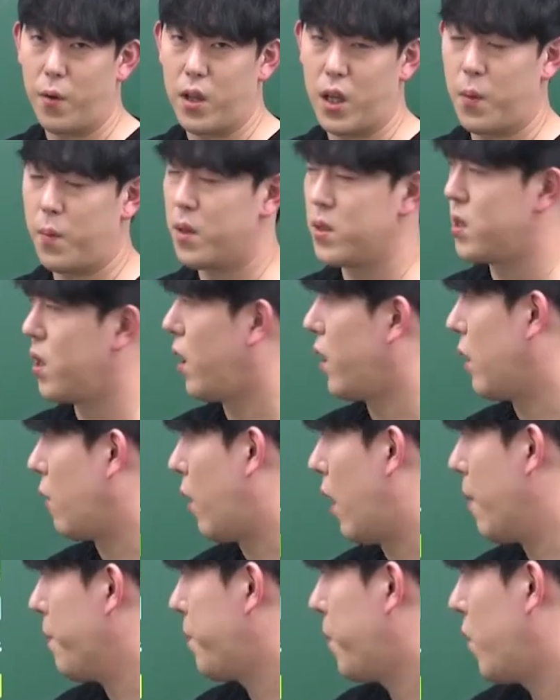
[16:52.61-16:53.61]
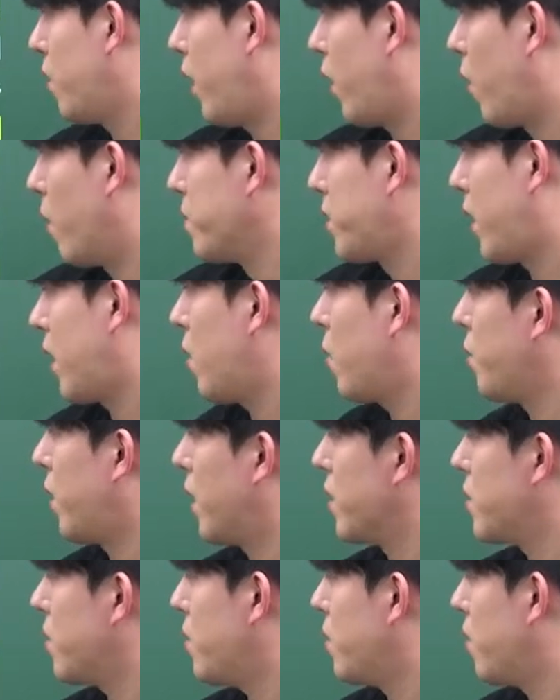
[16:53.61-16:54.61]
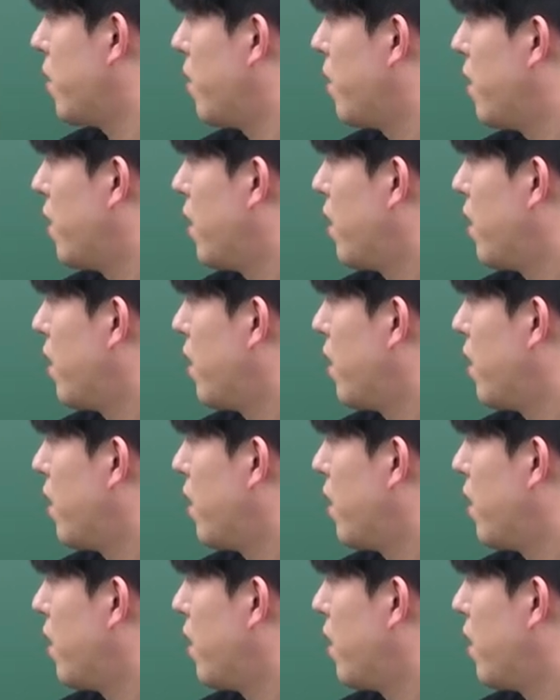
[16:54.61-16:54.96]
왜냐면 제가 이 관벌레 검색하고 나서